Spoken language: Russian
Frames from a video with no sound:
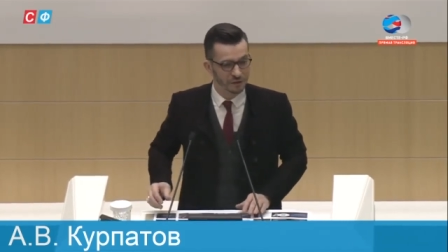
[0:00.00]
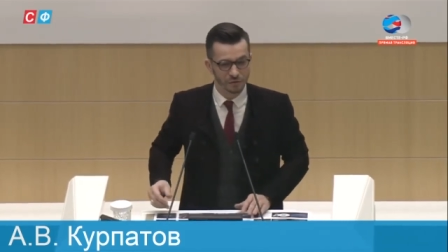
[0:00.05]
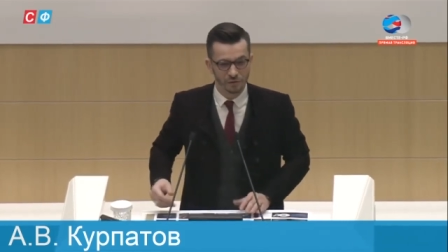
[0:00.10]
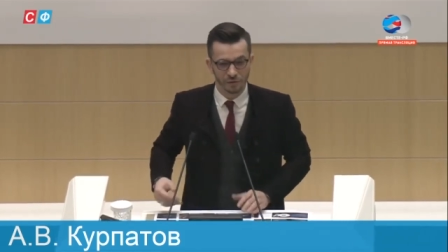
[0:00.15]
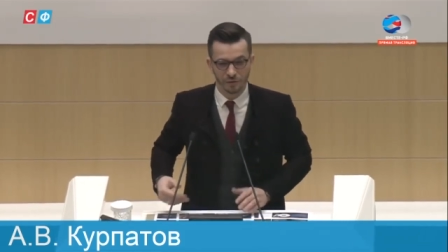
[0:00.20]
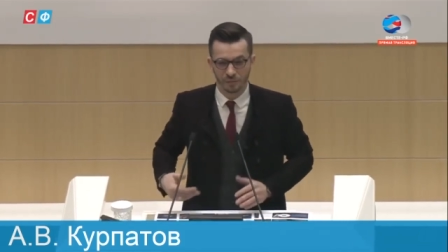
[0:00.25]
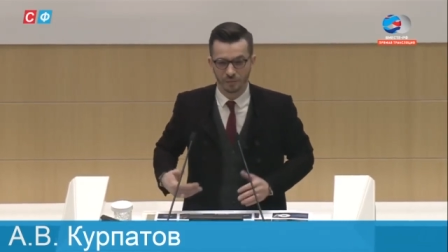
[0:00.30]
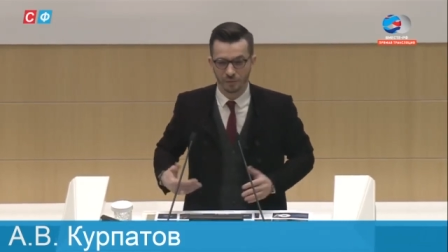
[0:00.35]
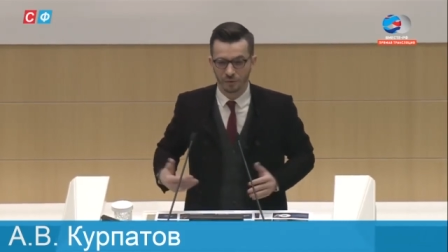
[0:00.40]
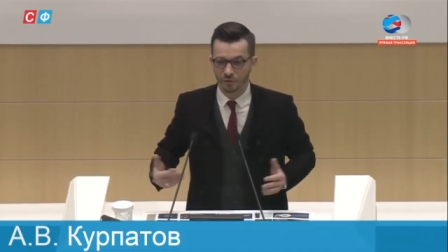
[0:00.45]

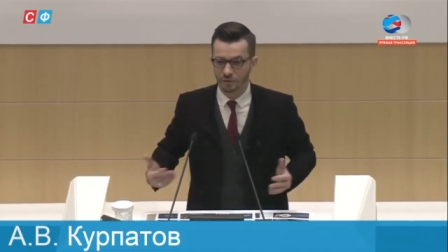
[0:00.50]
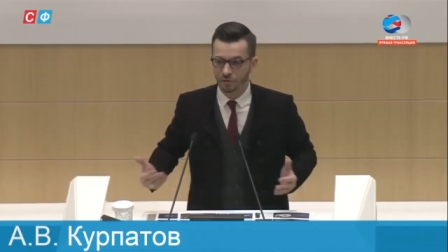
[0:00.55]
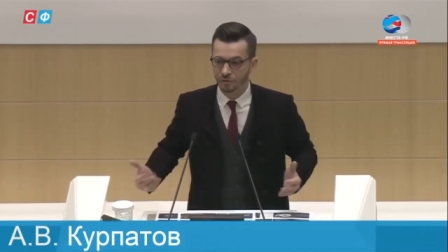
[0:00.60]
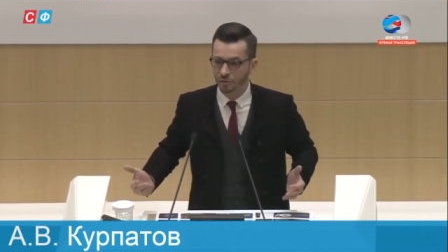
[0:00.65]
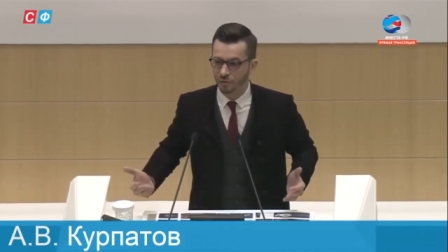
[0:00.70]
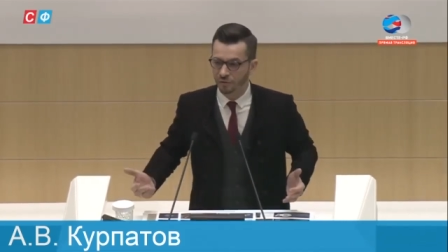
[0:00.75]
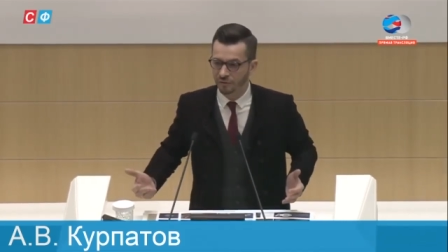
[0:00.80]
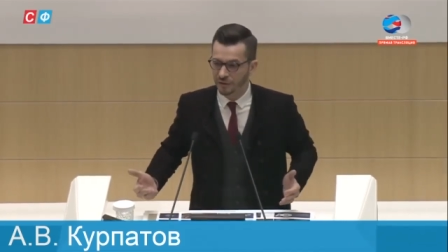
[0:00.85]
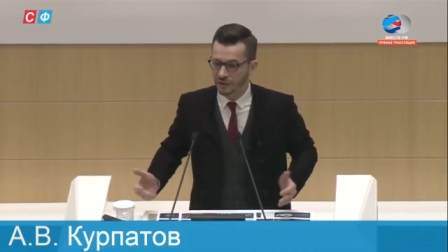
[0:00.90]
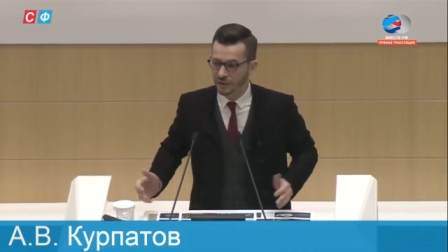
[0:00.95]
что это просто
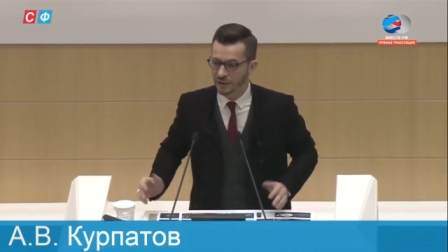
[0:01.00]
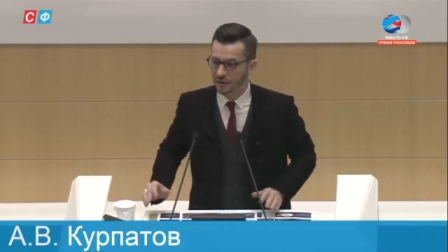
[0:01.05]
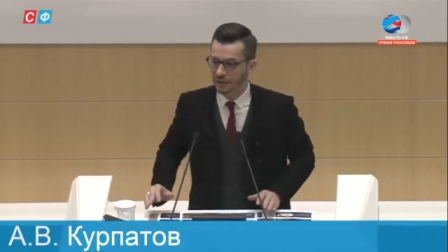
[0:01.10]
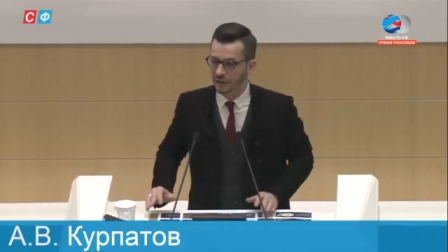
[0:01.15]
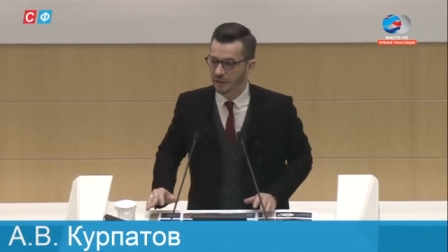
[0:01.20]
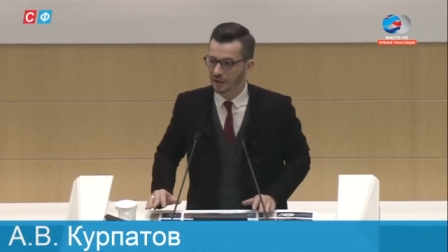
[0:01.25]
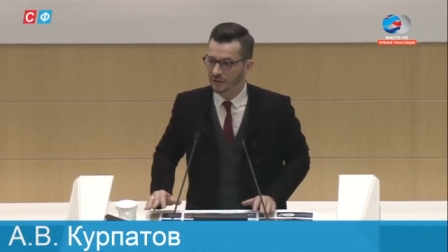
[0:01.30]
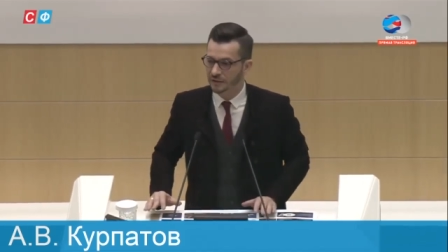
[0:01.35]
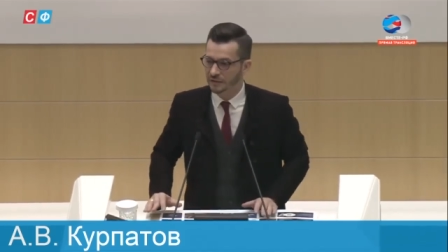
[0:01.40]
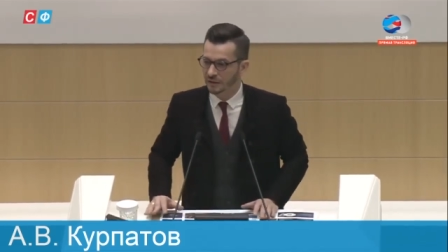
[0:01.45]
новая
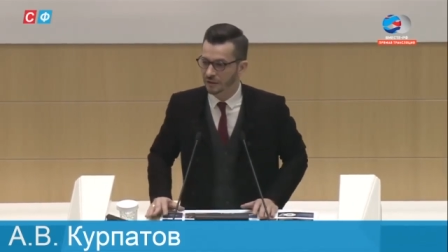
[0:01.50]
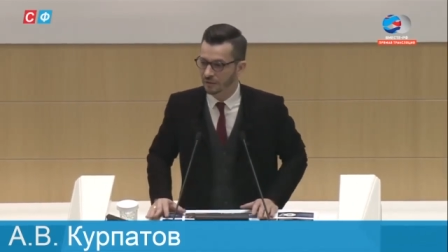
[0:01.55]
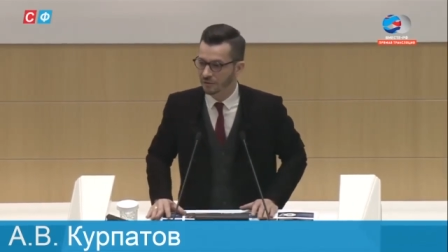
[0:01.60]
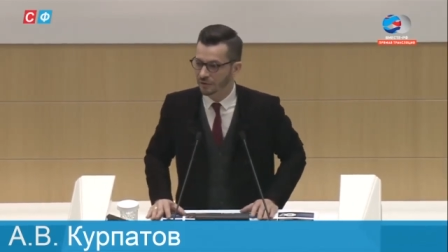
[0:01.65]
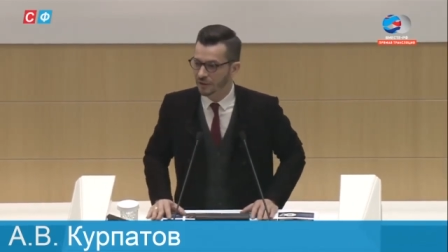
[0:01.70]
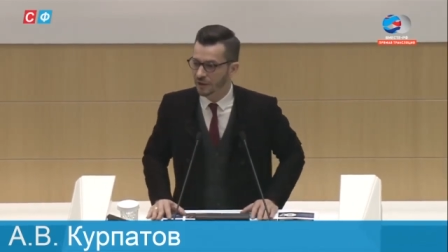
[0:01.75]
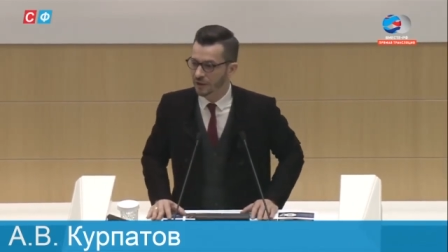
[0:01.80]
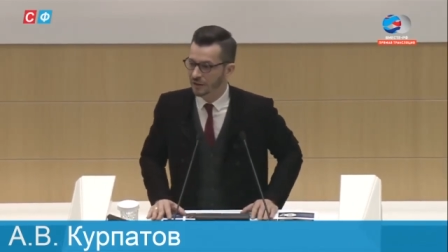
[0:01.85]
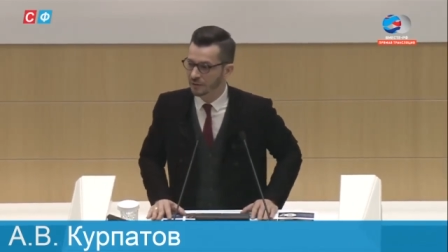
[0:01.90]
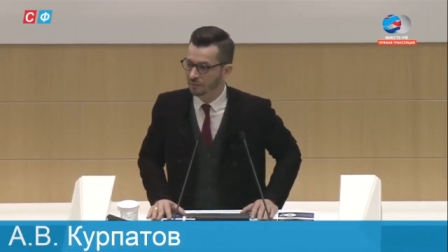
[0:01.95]
генерация
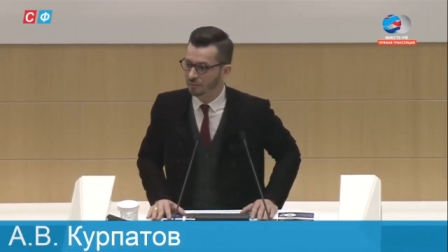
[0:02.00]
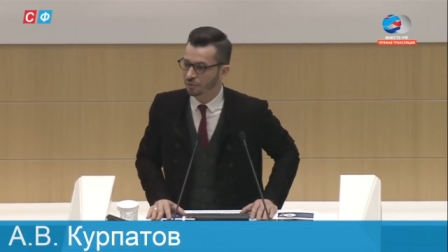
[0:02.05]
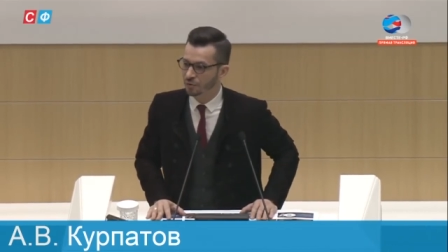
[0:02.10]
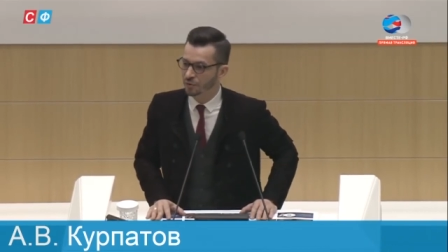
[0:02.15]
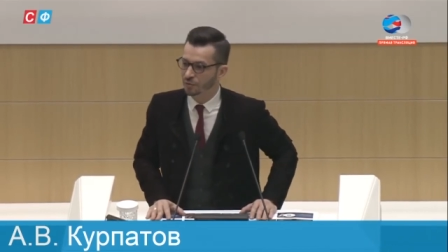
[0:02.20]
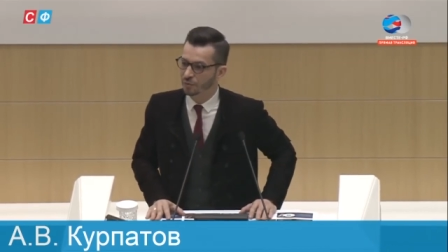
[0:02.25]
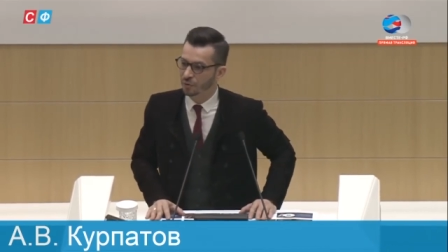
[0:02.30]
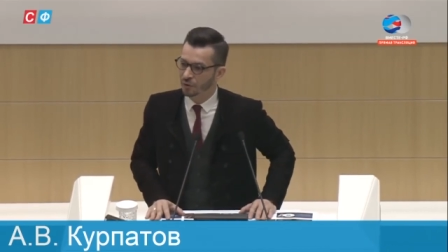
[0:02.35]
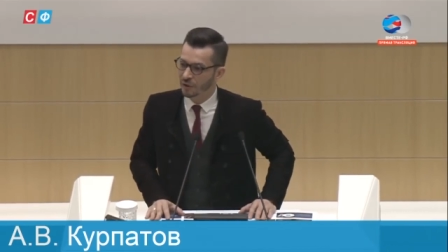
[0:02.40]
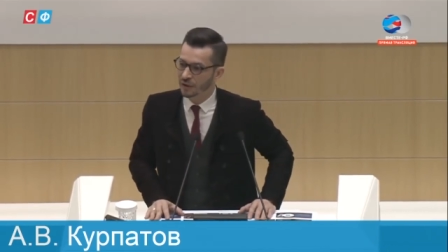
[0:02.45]
людей, они
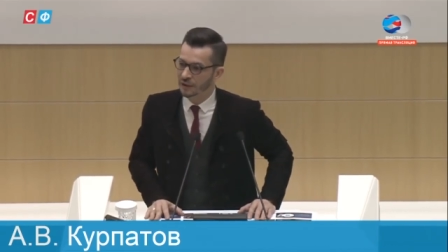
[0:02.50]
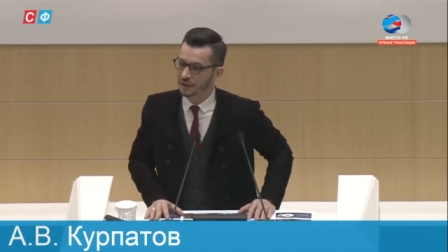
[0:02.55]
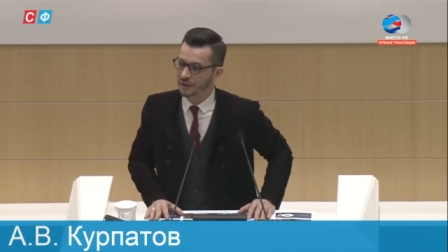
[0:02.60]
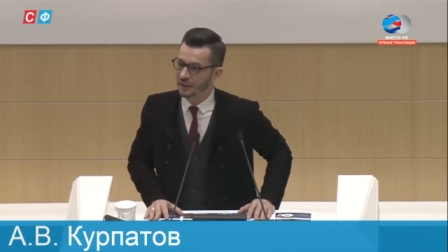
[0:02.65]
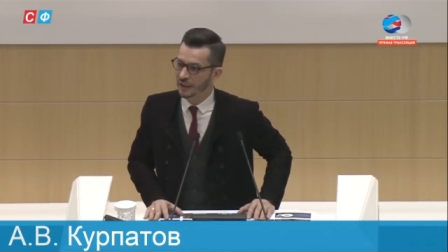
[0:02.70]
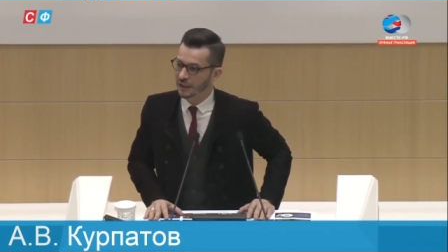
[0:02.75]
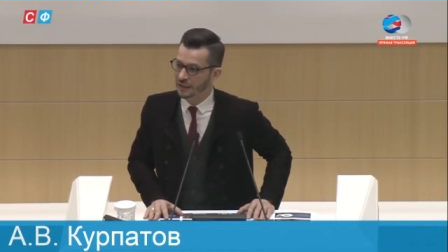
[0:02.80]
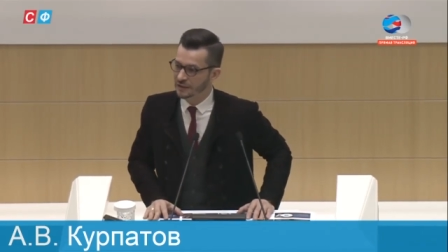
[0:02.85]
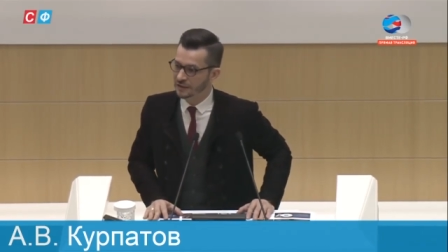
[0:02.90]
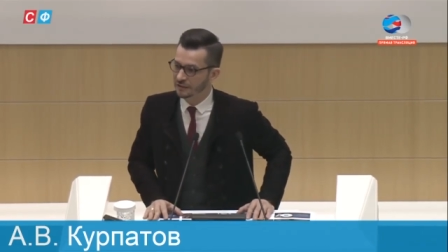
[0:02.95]
будут более
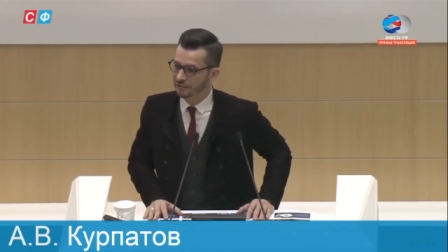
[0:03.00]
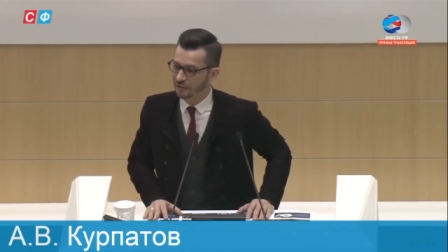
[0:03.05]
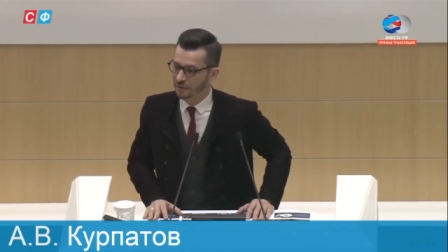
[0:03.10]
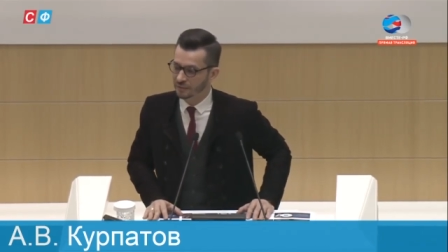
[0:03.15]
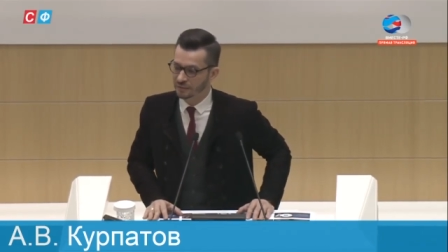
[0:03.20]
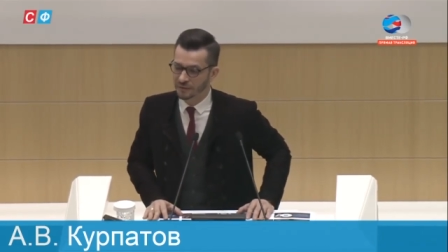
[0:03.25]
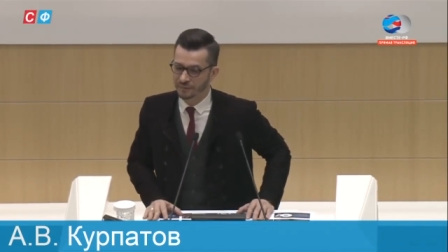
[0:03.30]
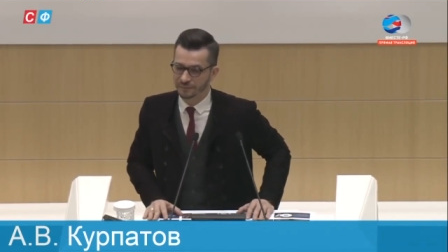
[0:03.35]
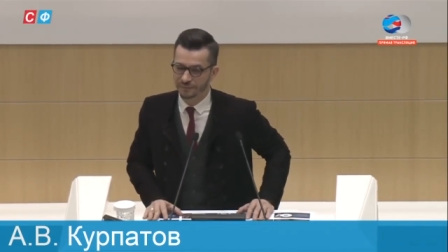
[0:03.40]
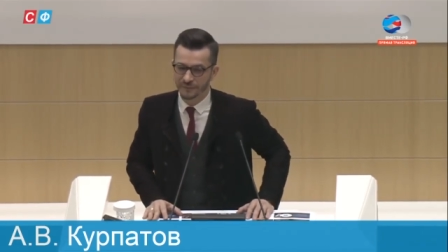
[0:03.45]

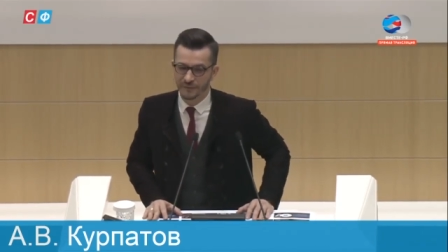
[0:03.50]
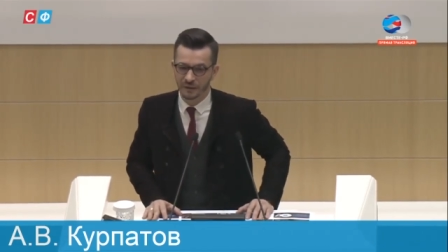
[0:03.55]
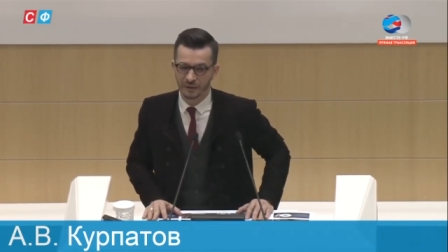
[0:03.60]
креативными.